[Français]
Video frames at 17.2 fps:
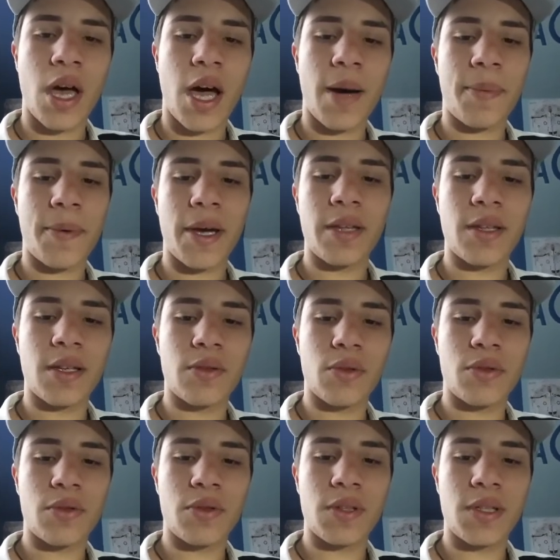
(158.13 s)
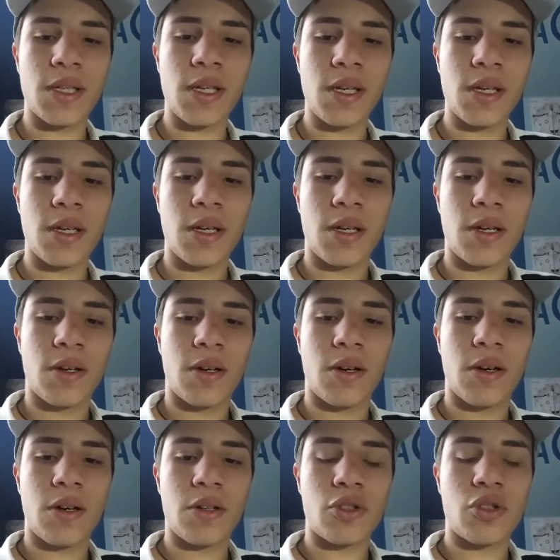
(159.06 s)
Après, d'un autre côté,
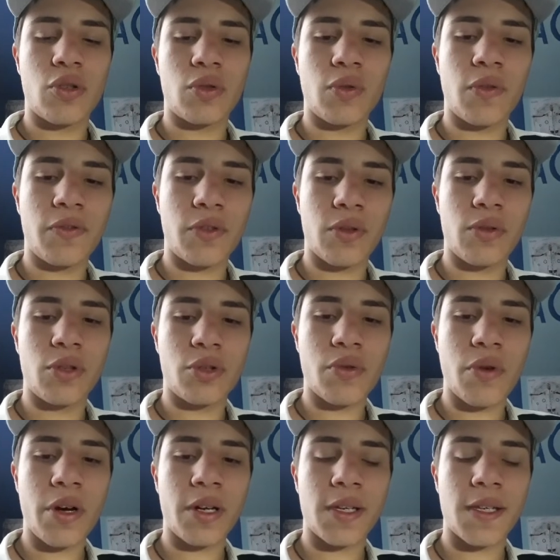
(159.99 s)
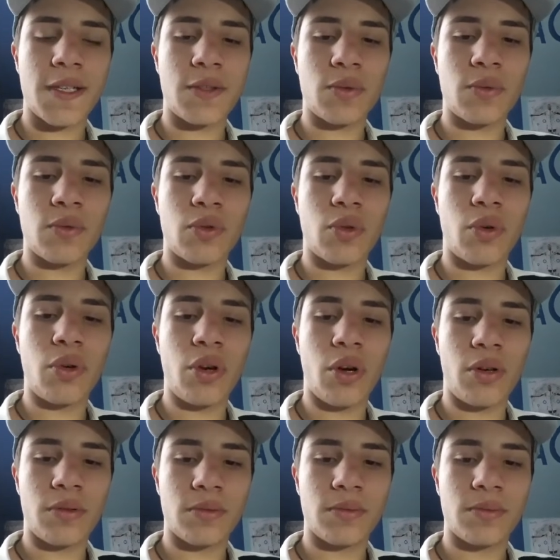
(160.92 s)
euh, je trouve que nos joueurs, ils sont trop
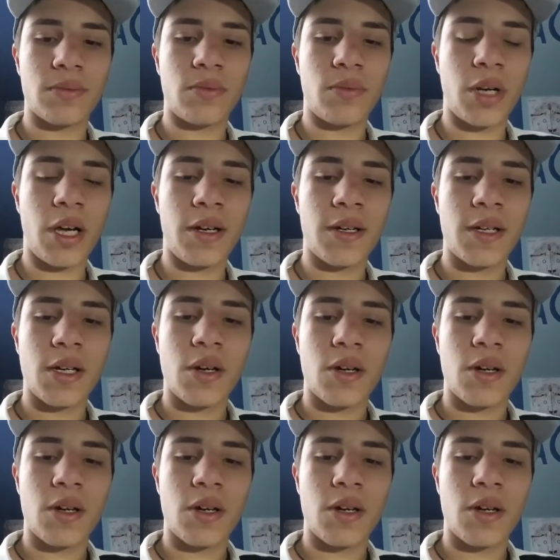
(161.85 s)
lents. Voilà.